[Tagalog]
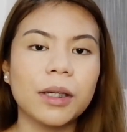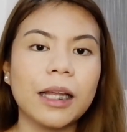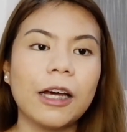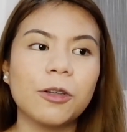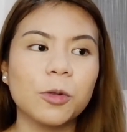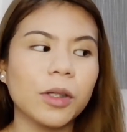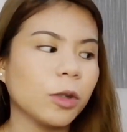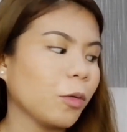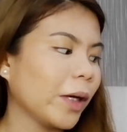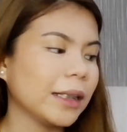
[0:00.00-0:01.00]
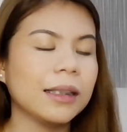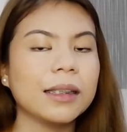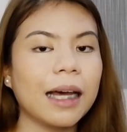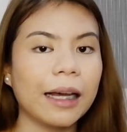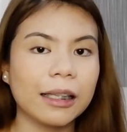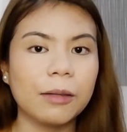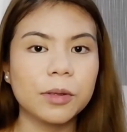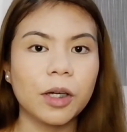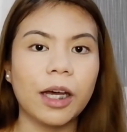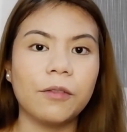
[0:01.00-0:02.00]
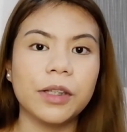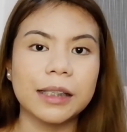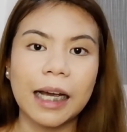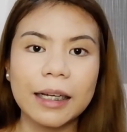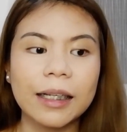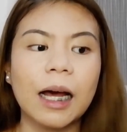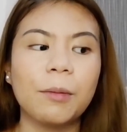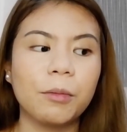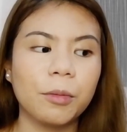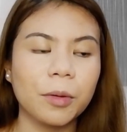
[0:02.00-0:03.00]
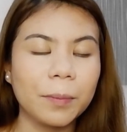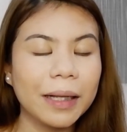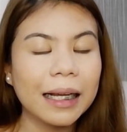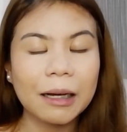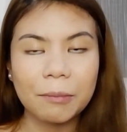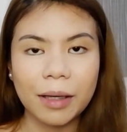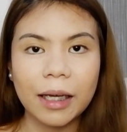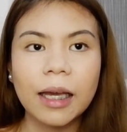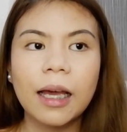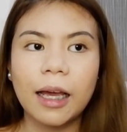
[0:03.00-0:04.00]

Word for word: but I don't want to waste this item, so I have decided habang bumibili kami,